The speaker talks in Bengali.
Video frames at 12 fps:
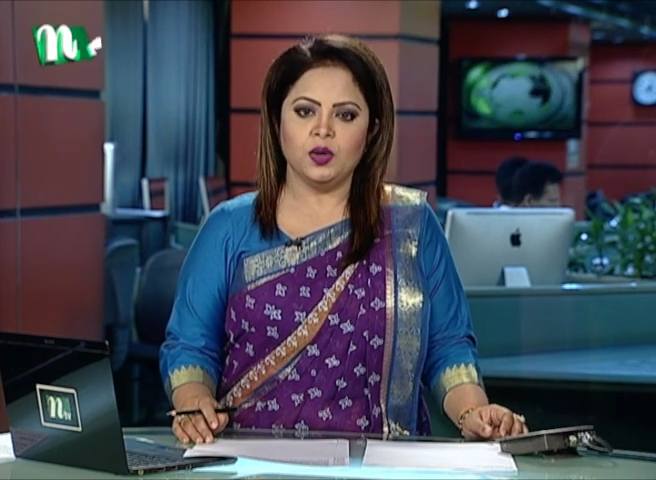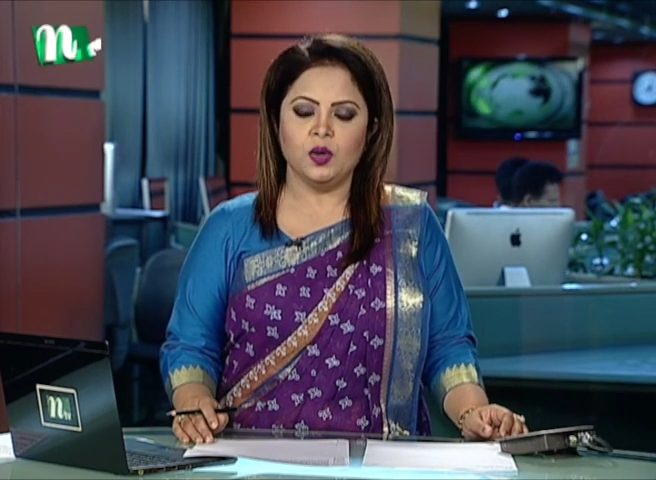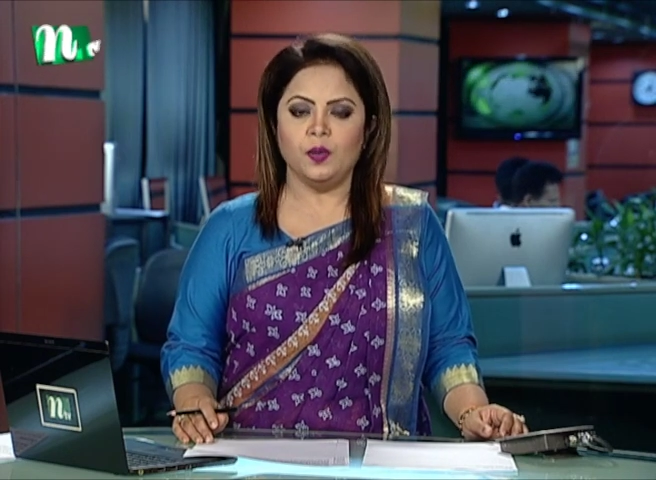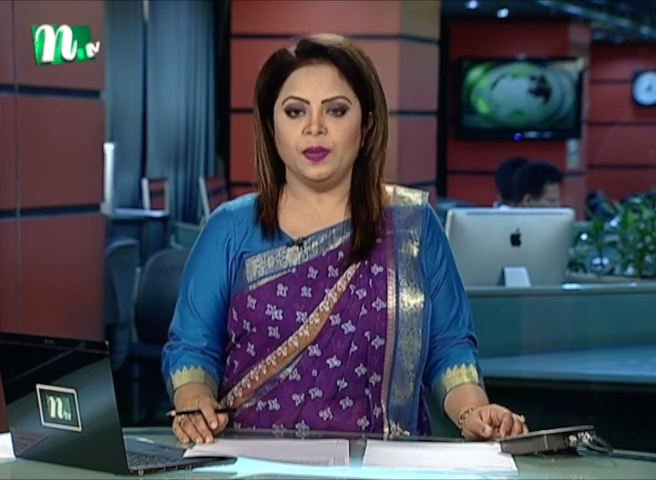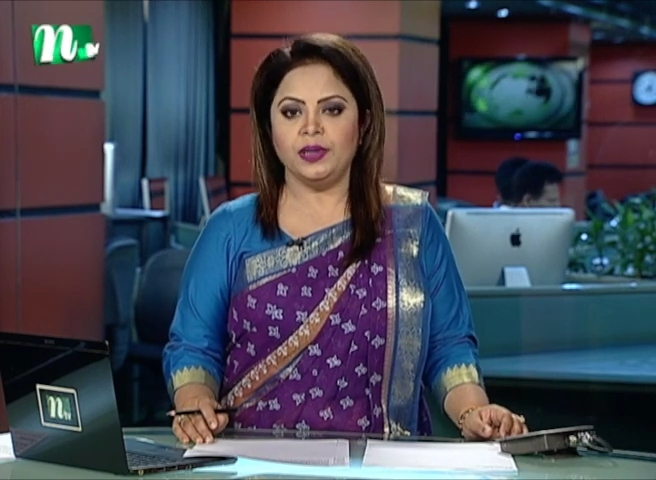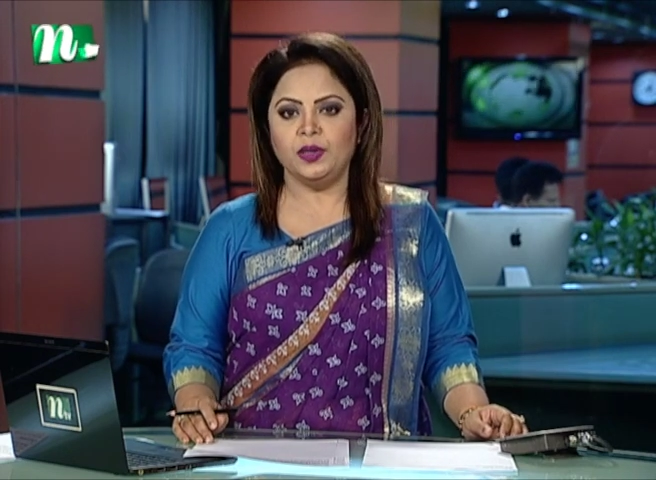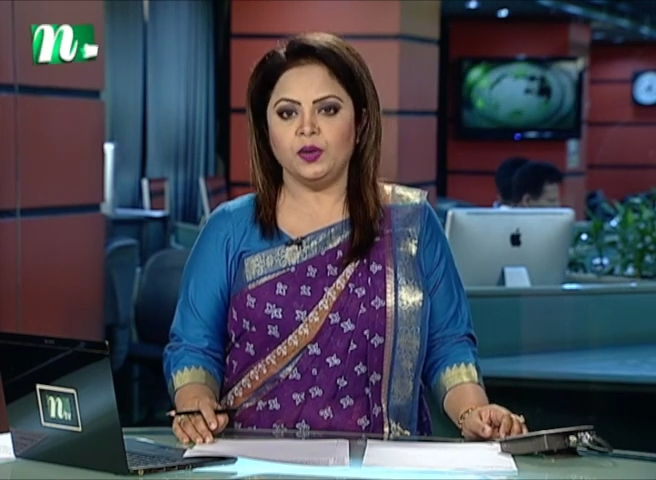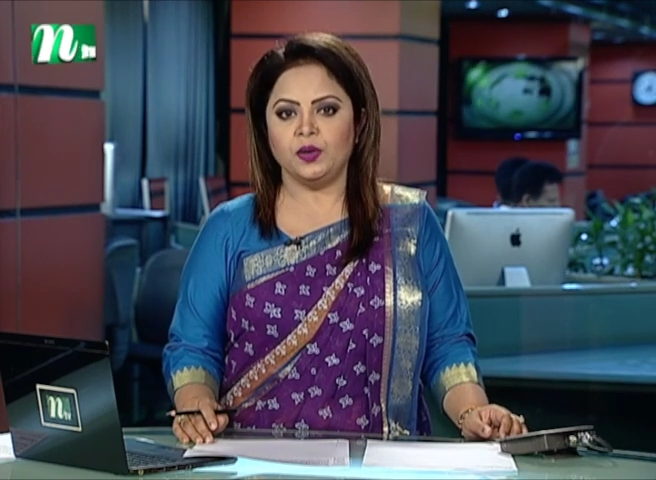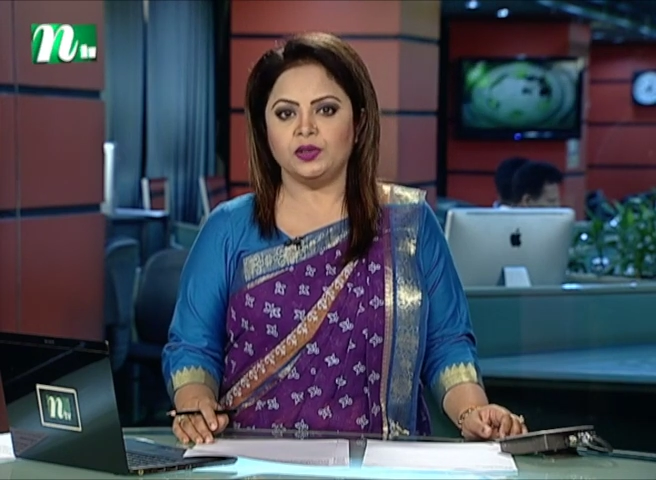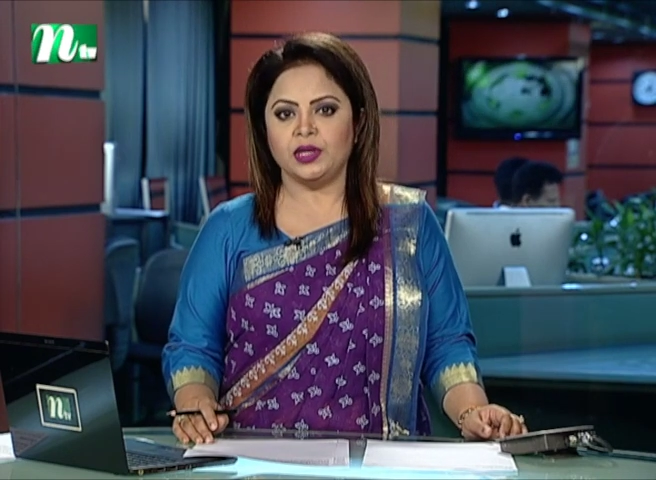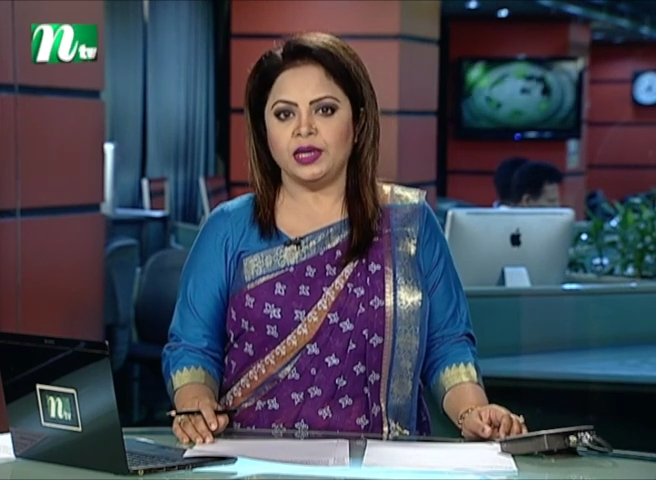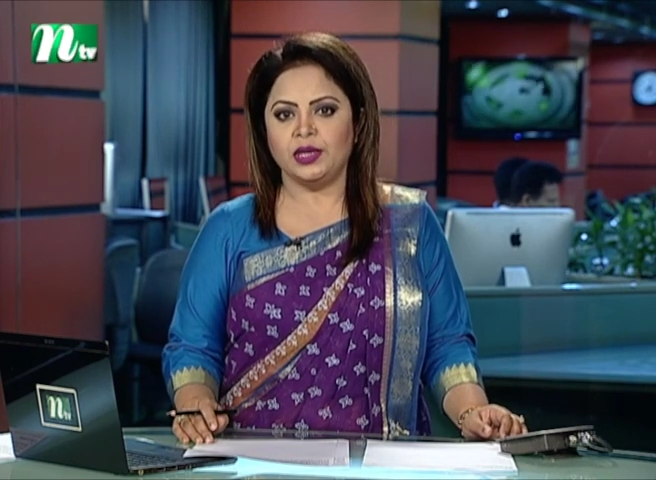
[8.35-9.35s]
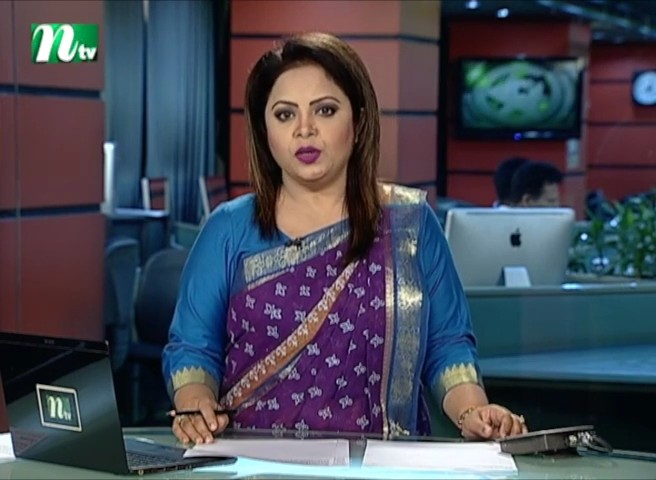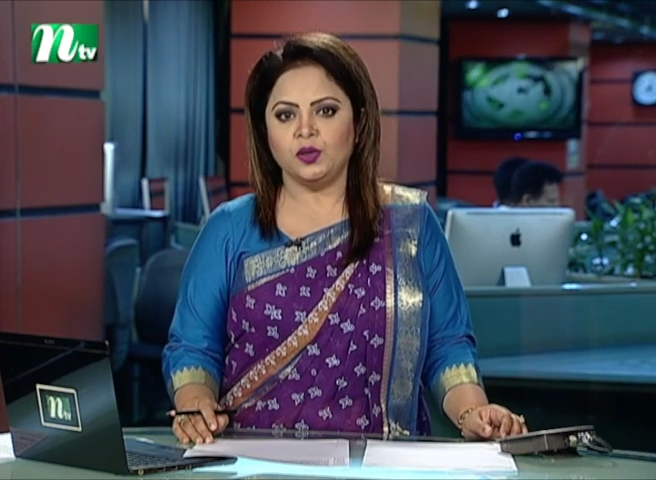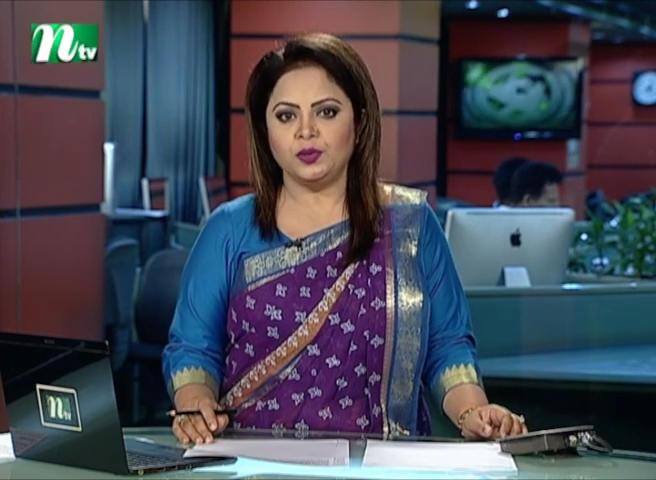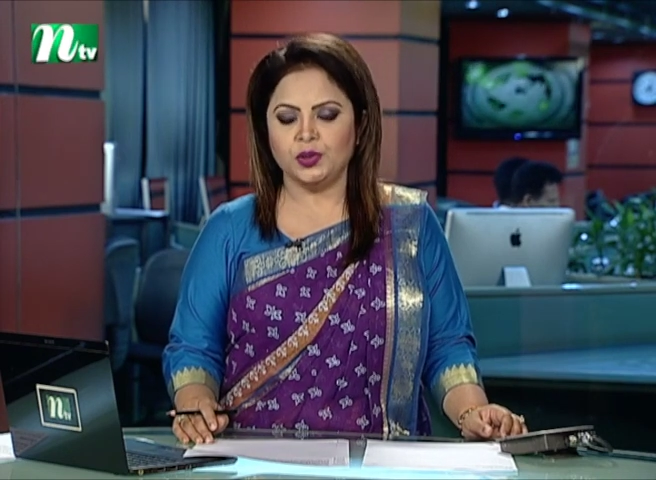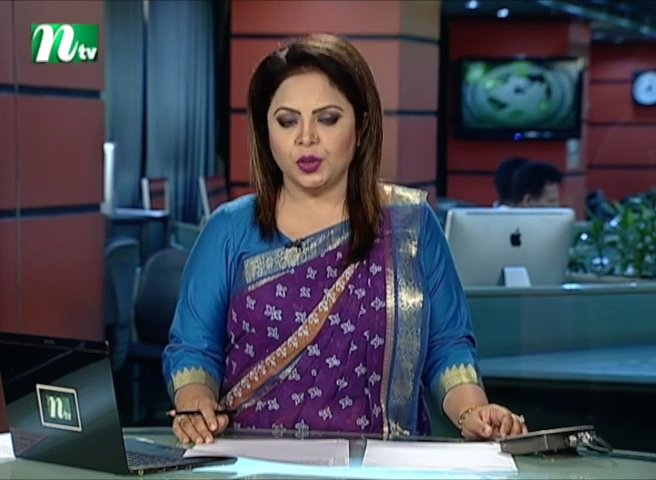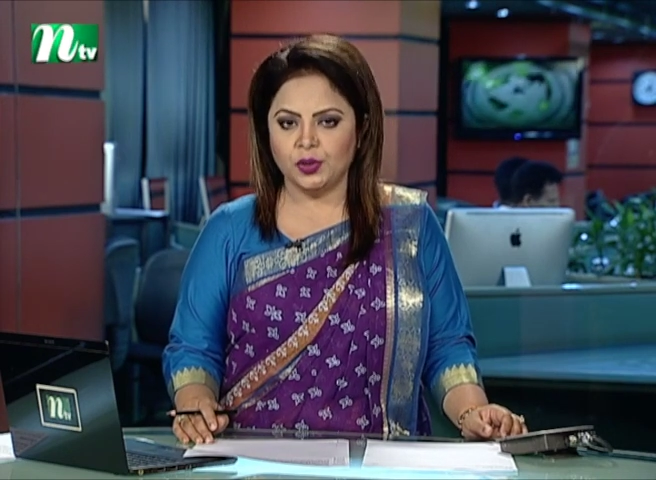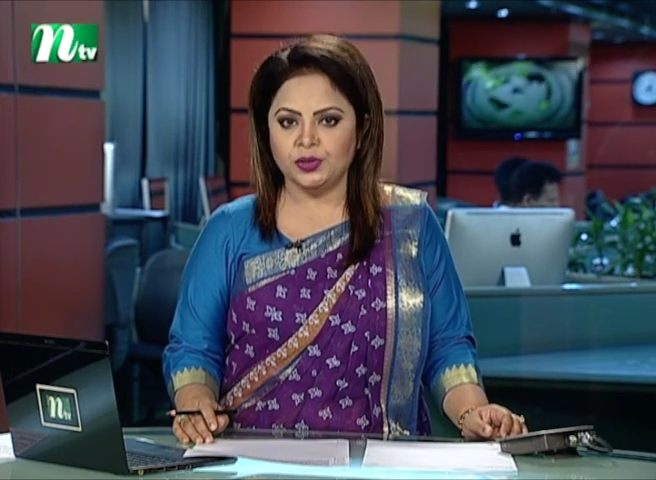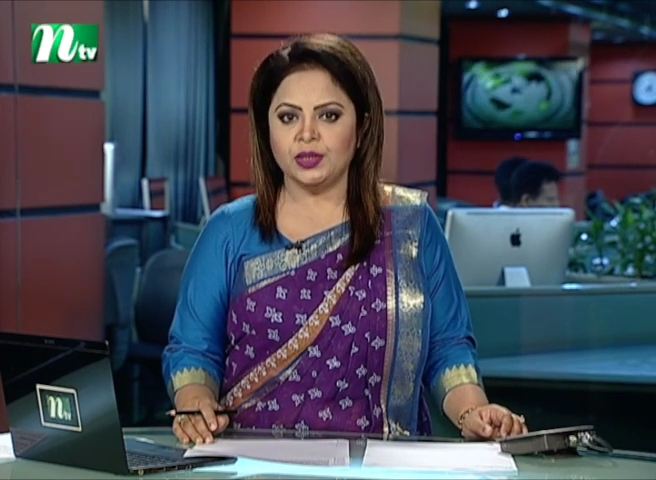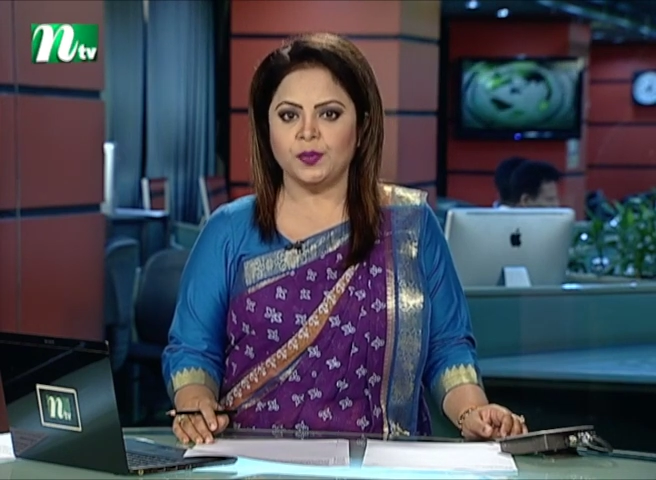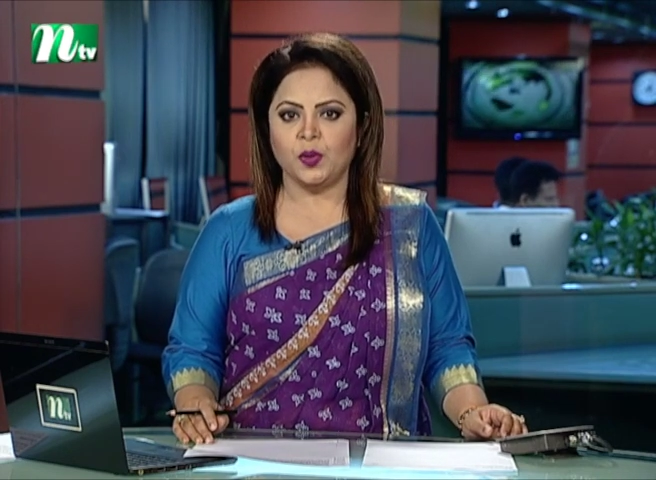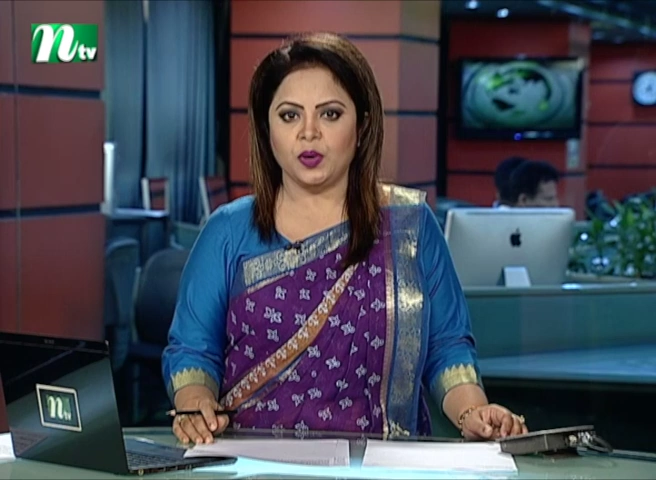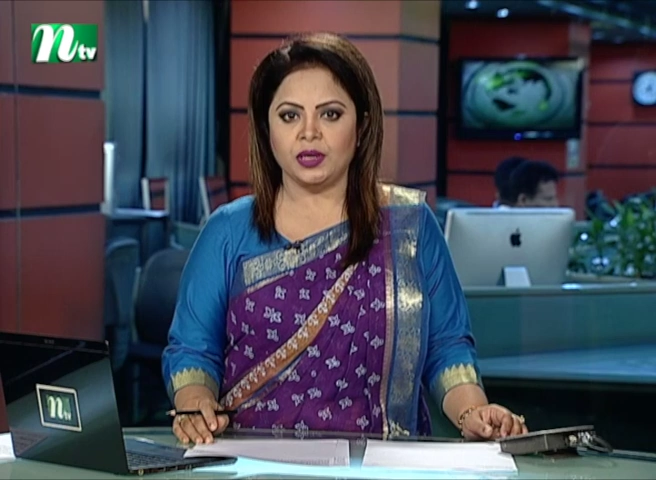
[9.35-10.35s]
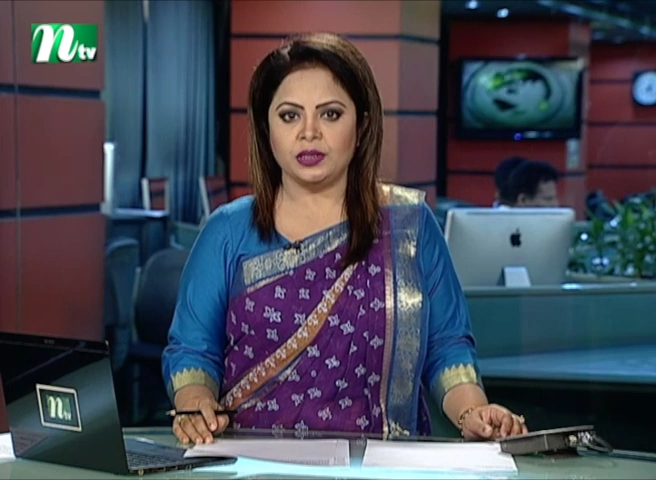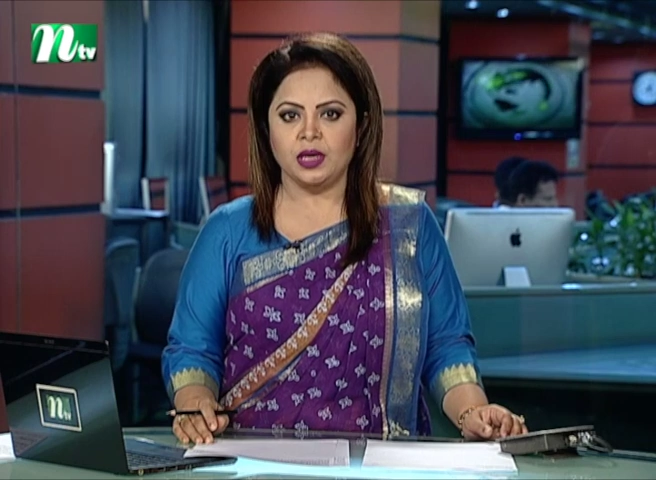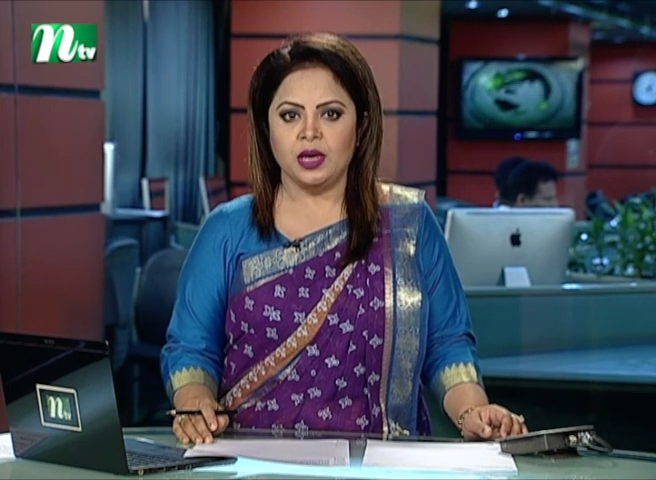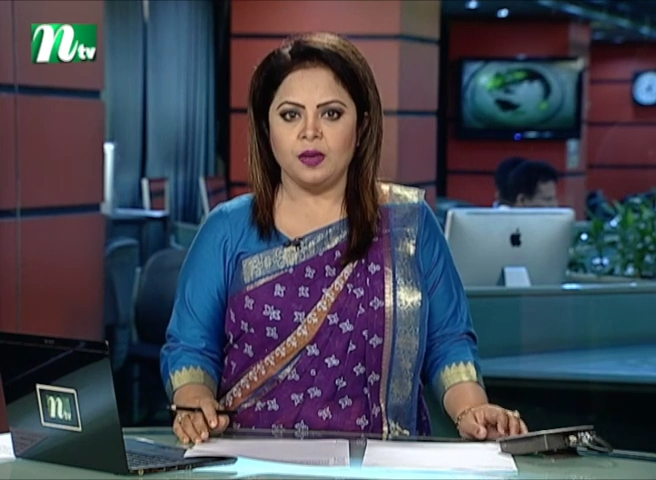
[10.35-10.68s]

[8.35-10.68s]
কোম্পানিগুলো চাইলে খুব সহজেই পকেট